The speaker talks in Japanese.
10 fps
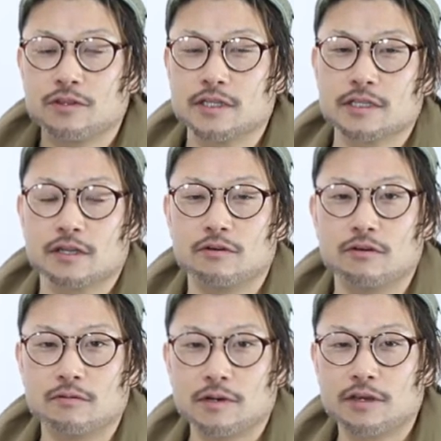るんですけ
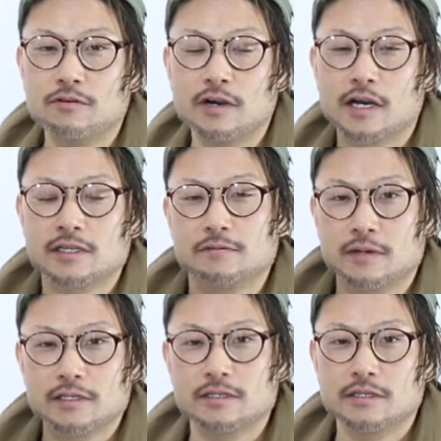ど、まあ、基本剥がし
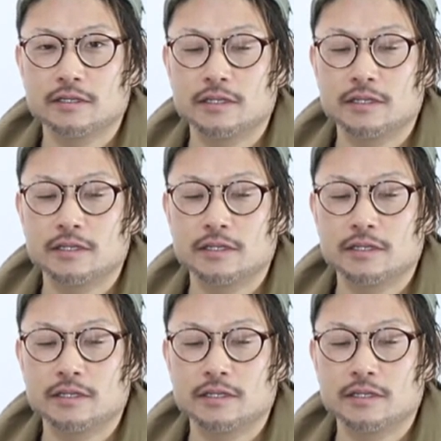ます。